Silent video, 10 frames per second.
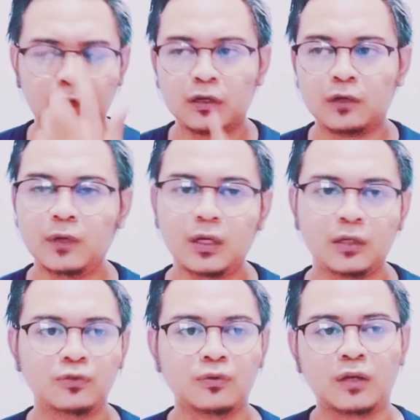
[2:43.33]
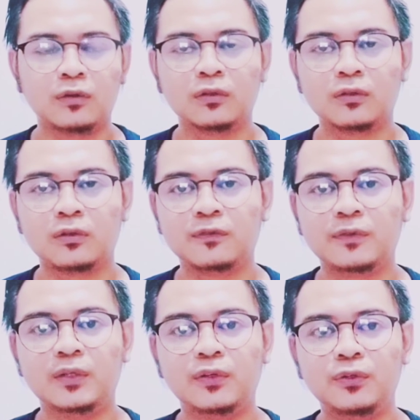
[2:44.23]
karena wah suka
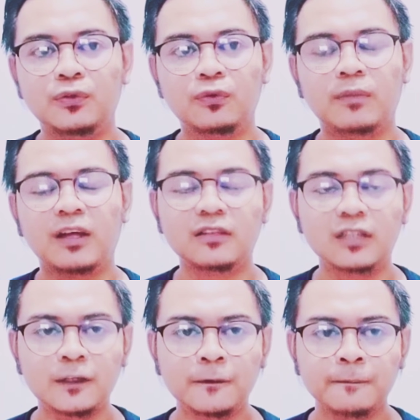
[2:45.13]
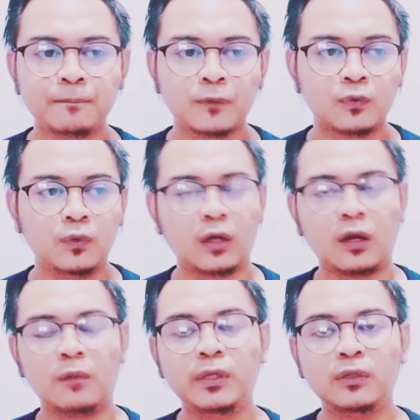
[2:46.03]
nonton video YouTube mancing wah
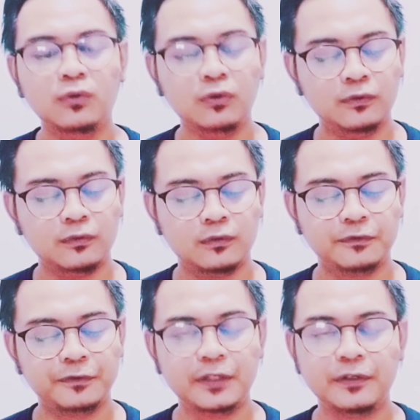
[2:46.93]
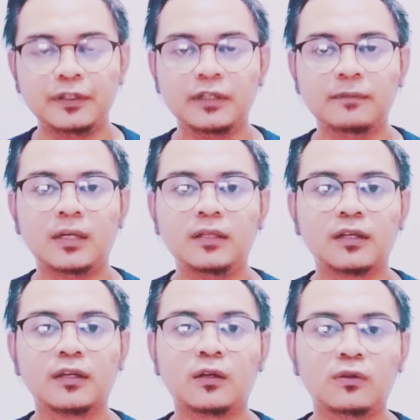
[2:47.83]
rame tuh videonya
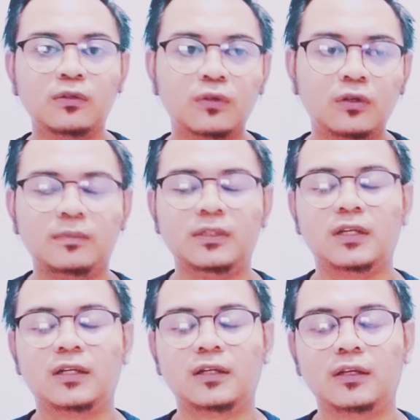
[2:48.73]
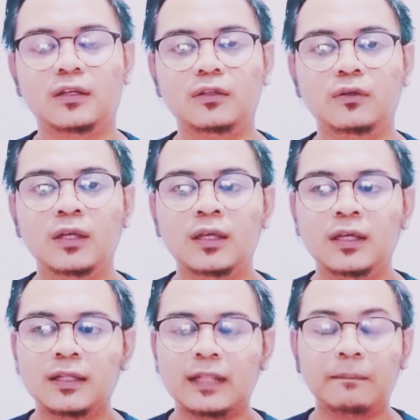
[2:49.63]
banyak yang nonton misal kayak gitu
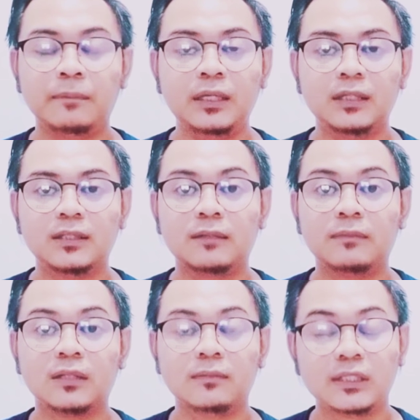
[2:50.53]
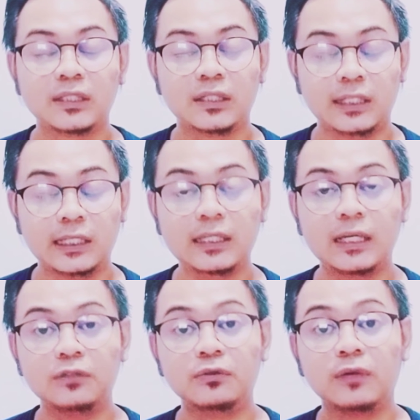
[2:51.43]
tapi teman-teman sendiri
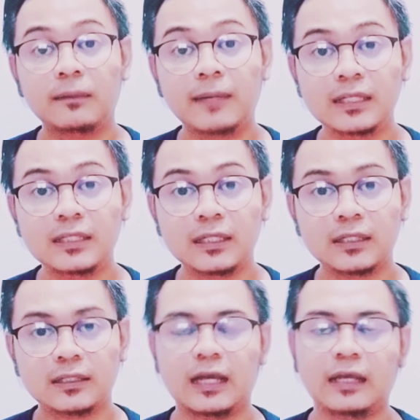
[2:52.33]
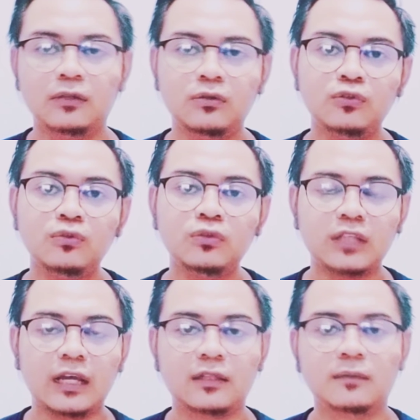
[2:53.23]
nggak suka mancing nah itu
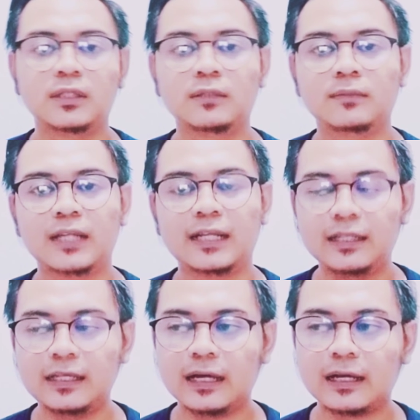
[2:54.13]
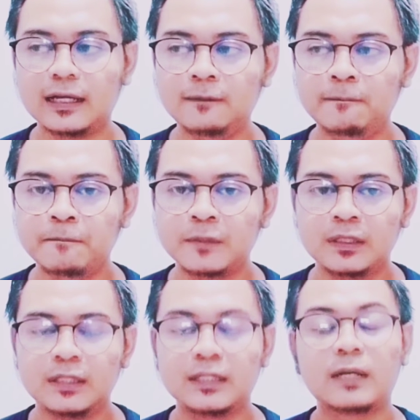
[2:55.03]
susah teman-teman nanti akan
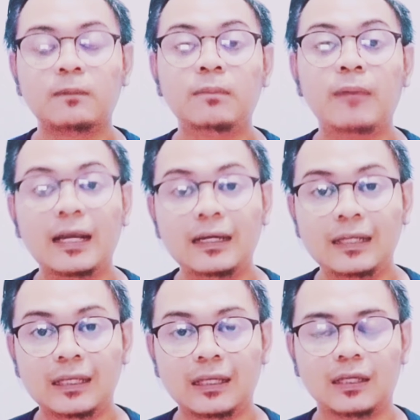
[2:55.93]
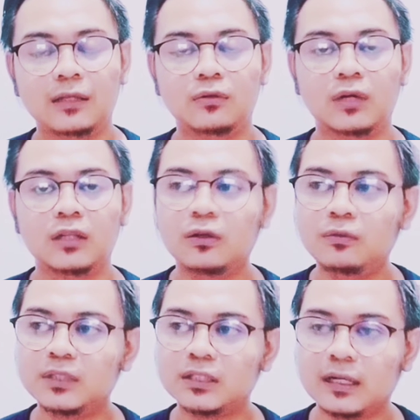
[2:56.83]
terbebani gitu
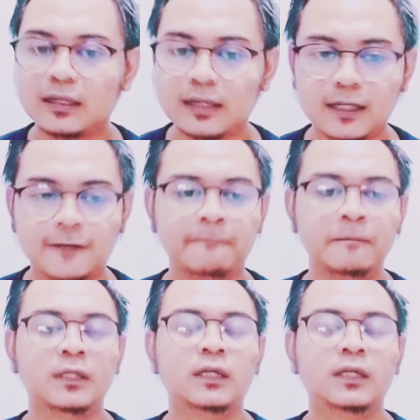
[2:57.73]
atau misalkan